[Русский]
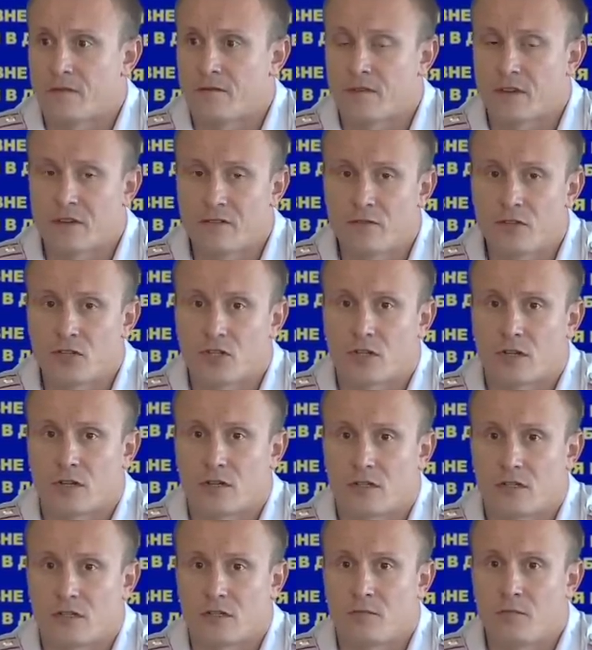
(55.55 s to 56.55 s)
в
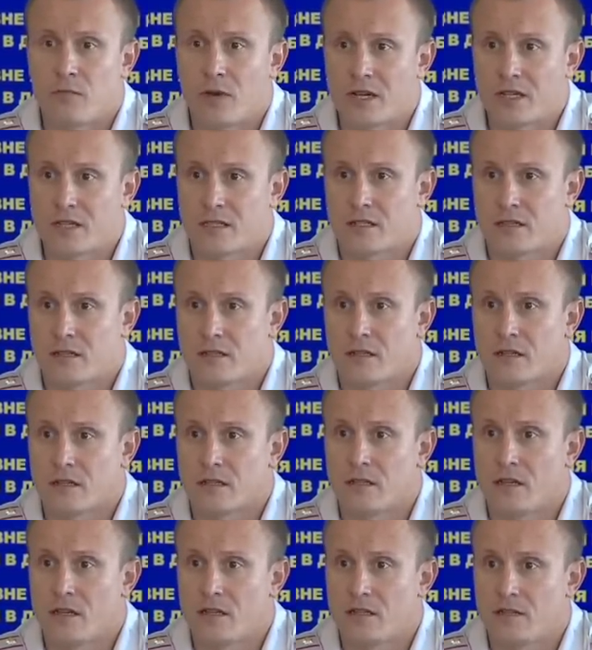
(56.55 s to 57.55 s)
кавычках этот пастор
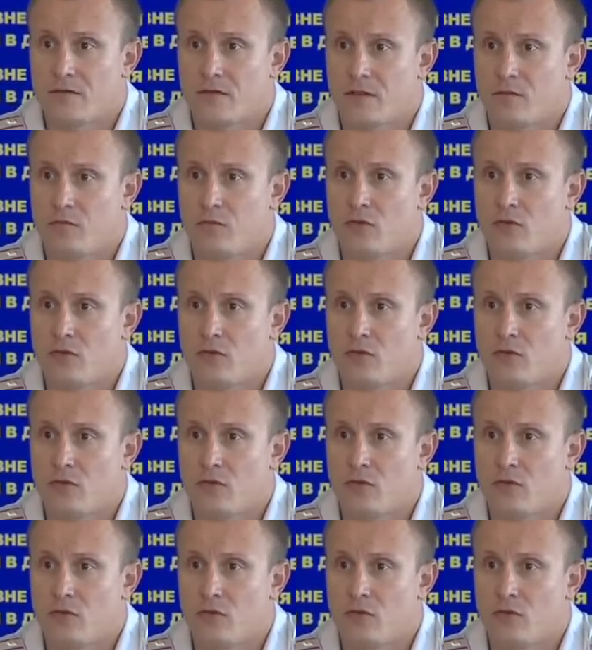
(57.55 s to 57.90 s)
накладывал